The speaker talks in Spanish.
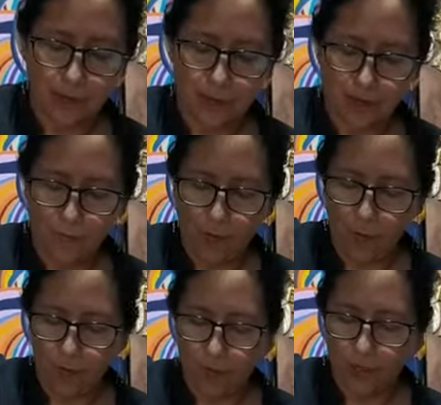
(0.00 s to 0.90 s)

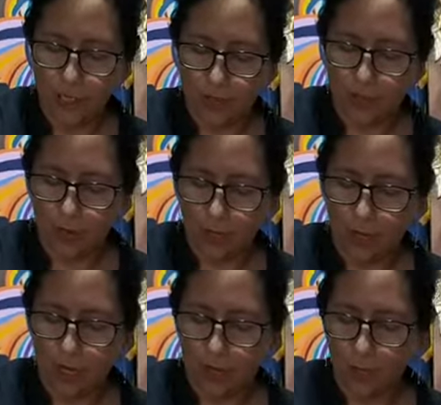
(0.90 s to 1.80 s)
Aflojo tanto
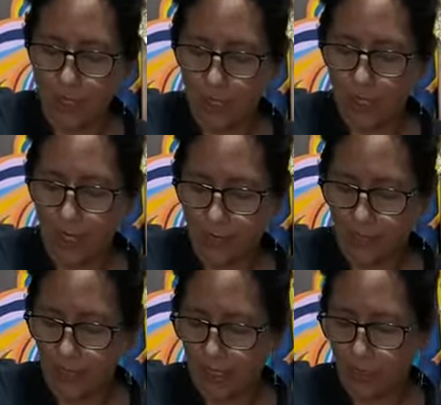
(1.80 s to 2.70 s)
para el lado
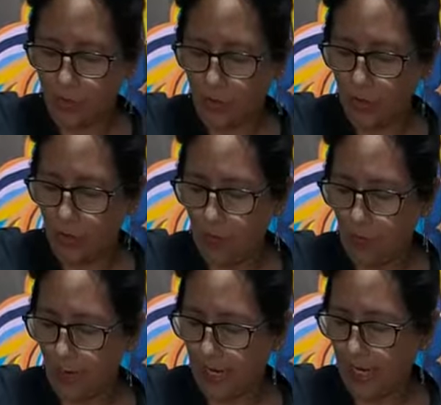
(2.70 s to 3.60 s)
derecho
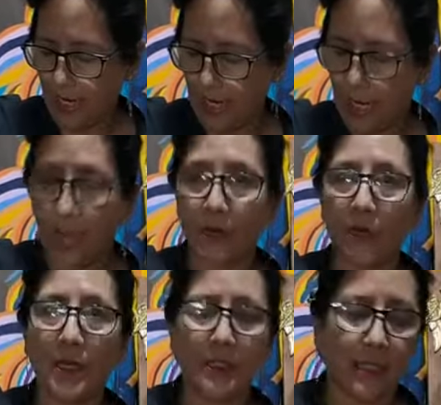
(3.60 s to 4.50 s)
como para el lado
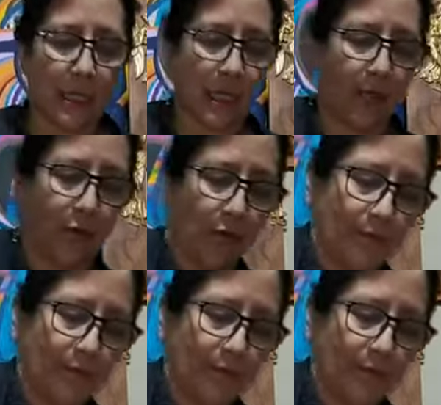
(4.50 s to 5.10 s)
izquierdo.